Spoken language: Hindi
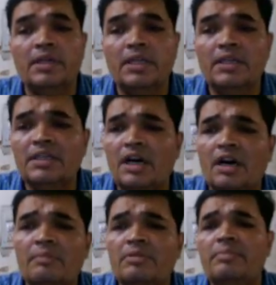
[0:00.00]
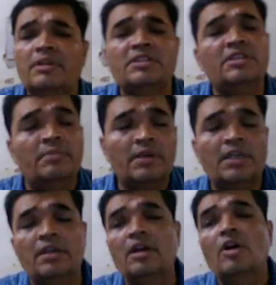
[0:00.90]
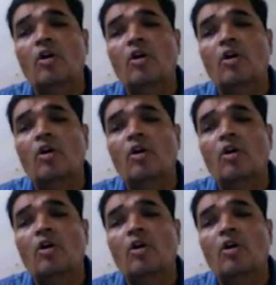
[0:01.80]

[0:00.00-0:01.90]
भरे यहाँ पे पैसे भरे